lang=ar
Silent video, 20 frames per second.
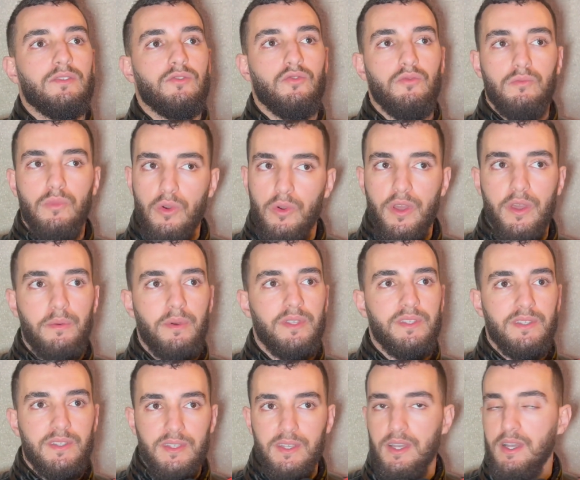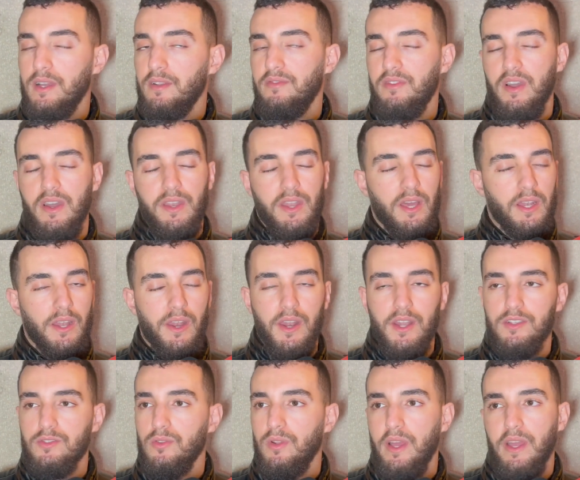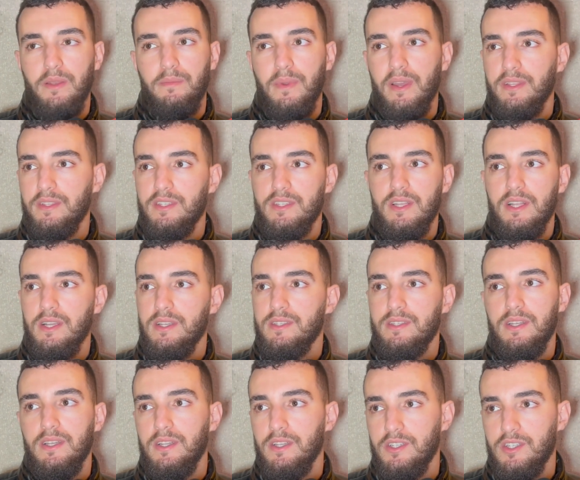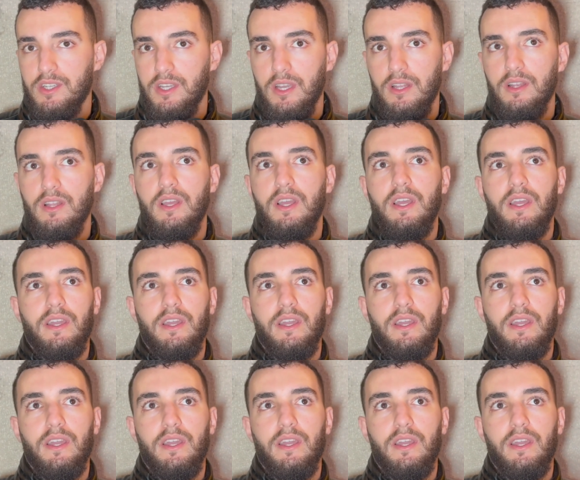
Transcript: تكون موهبه تستاهل فانا على الراس والعين ما عنديش الحس ديال الاشكال